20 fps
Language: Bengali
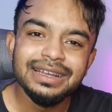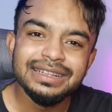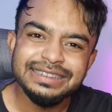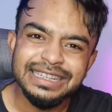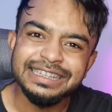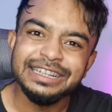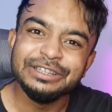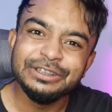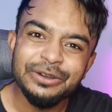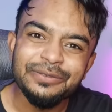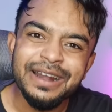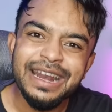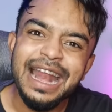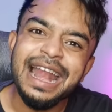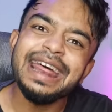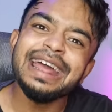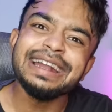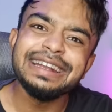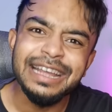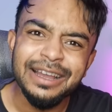দাদা তো আমার
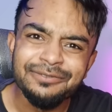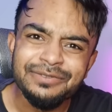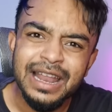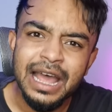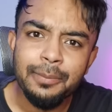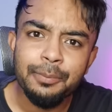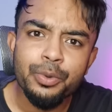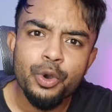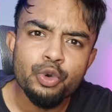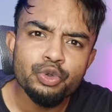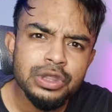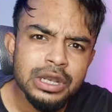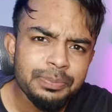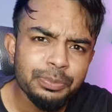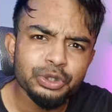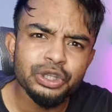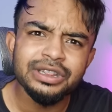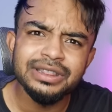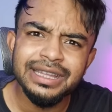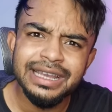আর এক না বৌদির
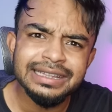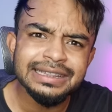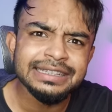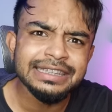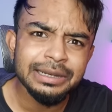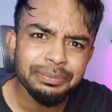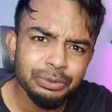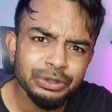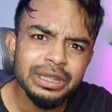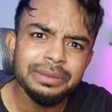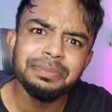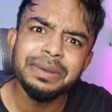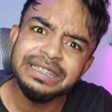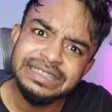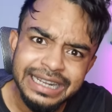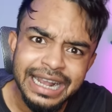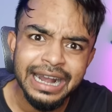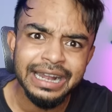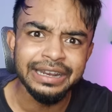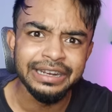থেকে দাদার
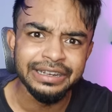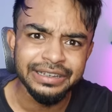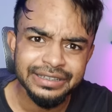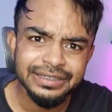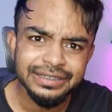বেশি কারেন্ট